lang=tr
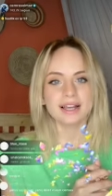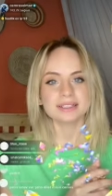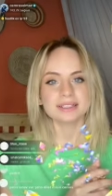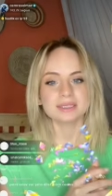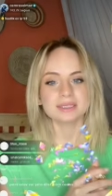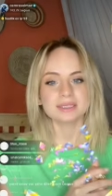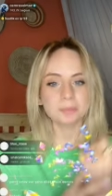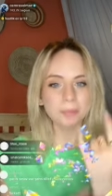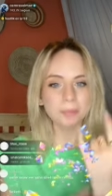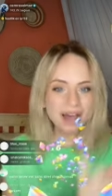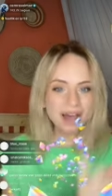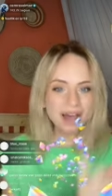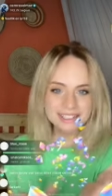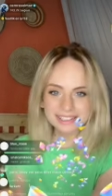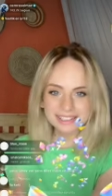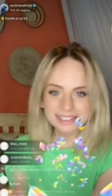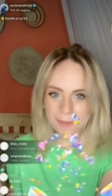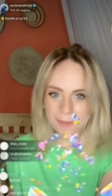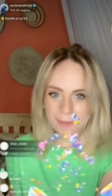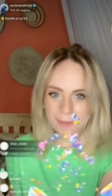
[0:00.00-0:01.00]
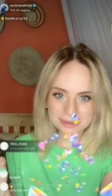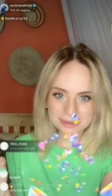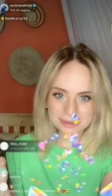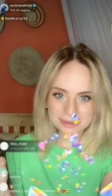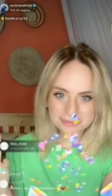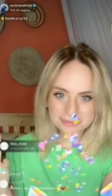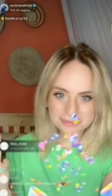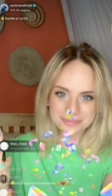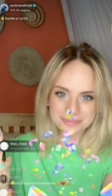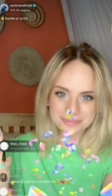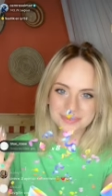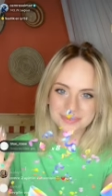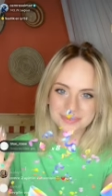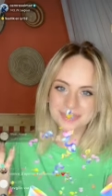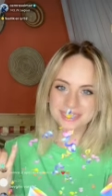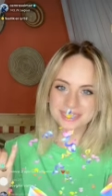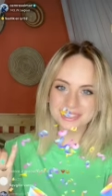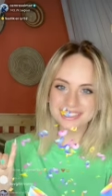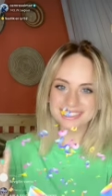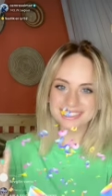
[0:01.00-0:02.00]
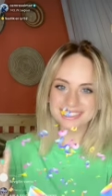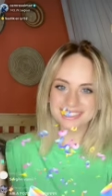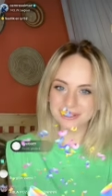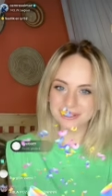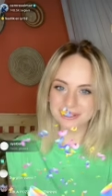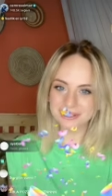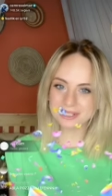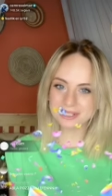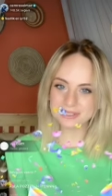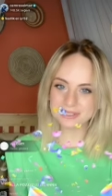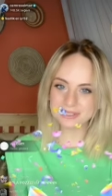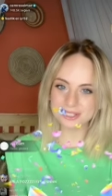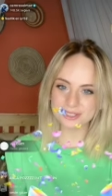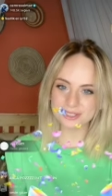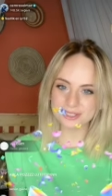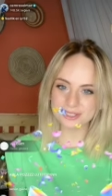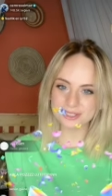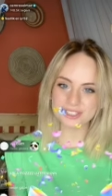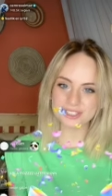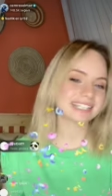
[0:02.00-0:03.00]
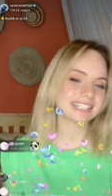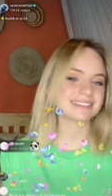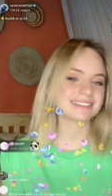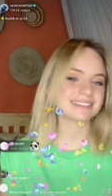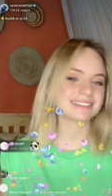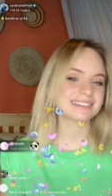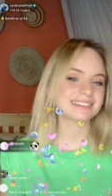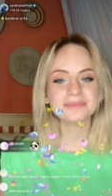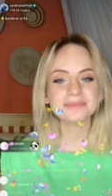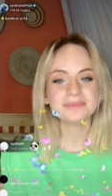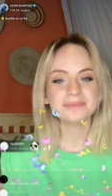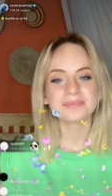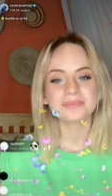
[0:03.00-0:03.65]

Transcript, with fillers: Spidey yaptım. Onun da videosunu çektim.